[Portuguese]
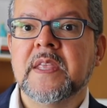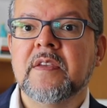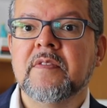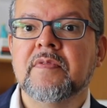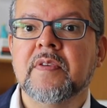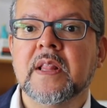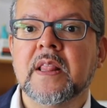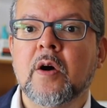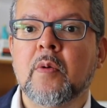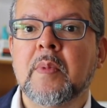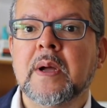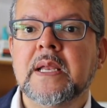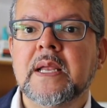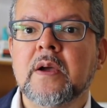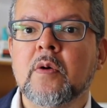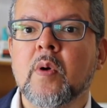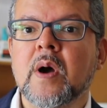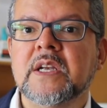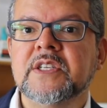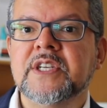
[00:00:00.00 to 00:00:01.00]
e falar uma
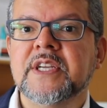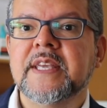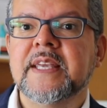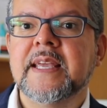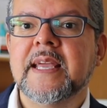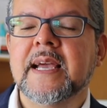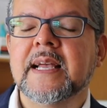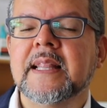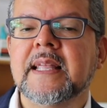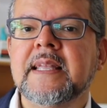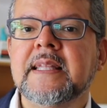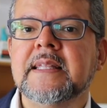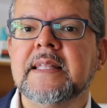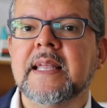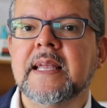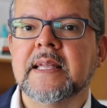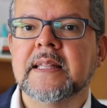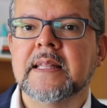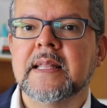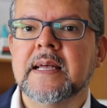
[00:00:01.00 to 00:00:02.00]
linguagem que ela
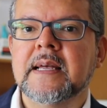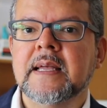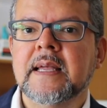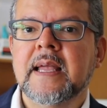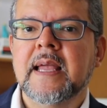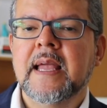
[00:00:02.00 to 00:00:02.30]
entenda.